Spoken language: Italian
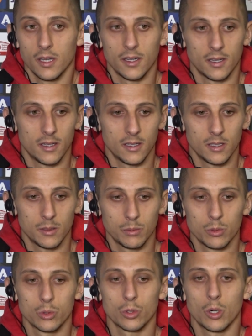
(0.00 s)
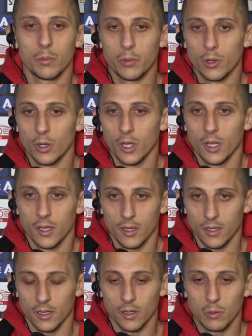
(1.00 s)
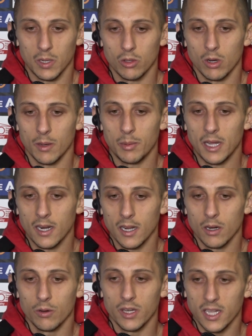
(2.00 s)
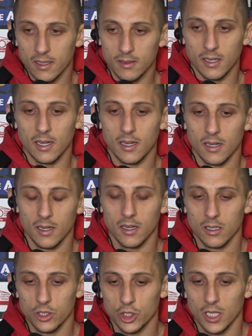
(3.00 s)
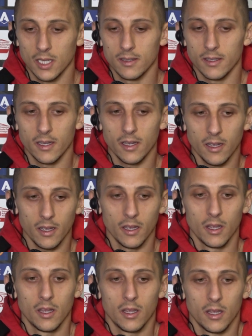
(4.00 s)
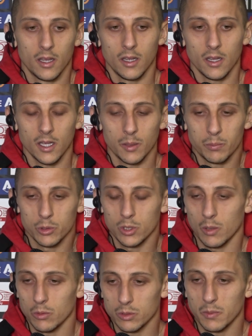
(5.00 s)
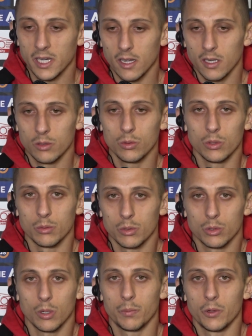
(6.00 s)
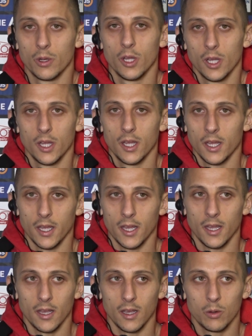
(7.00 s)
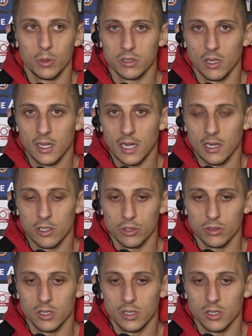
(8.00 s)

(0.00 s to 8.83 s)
Eh, purtroppo eh, quando la palla non entra, scelte eh, che possiamo sbagliare tutti, purtroppo e questo è il calcio,